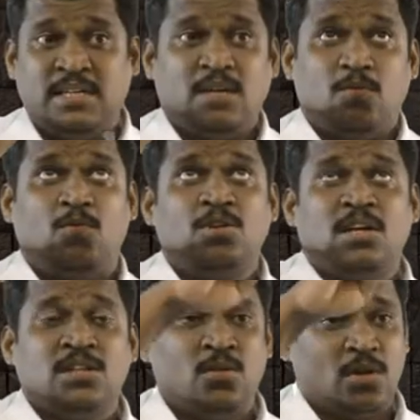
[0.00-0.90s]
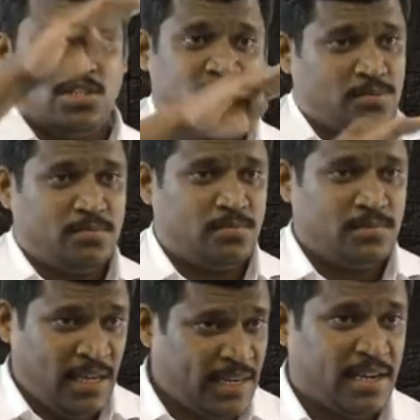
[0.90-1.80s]
பாருங்கள் ஒன்றுலேருந்து ஒரு லட்சம்
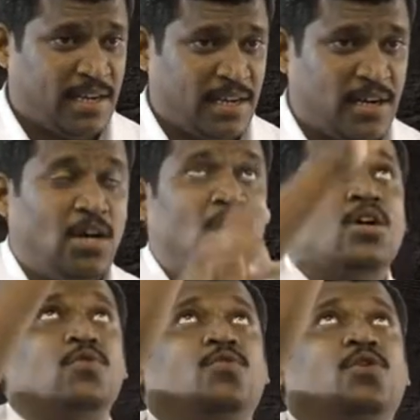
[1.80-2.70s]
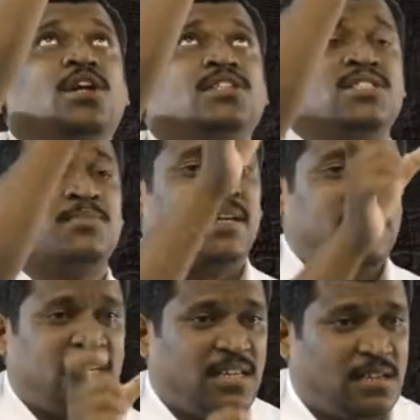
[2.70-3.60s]
நல்லா கேட்டுக்குங்க ஒரு லட்சம்
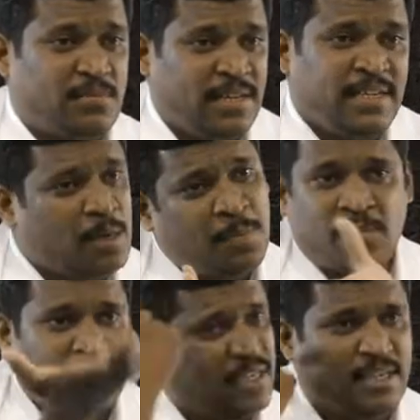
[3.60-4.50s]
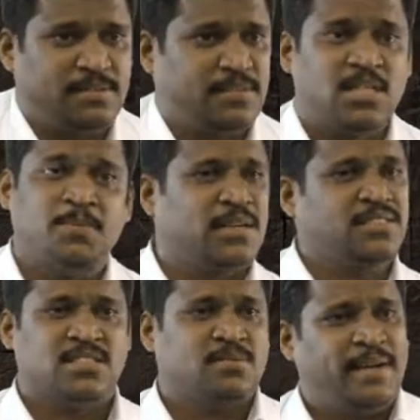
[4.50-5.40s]
அடுக்கு இருக்கிற மாதிரி கற்பனை பண்ணுங்க
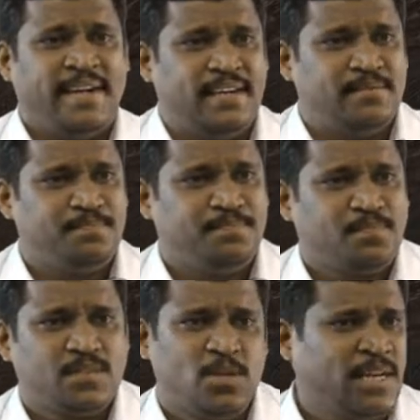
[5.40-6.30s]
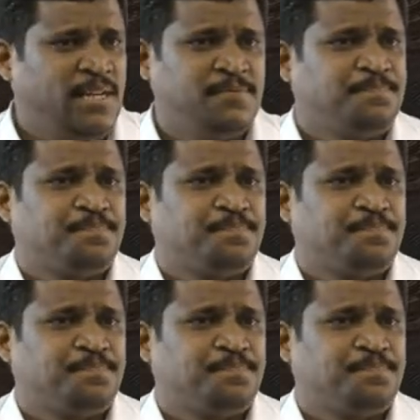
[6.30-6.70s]
சப்கான்சியஸ் மைண்டை ஓகே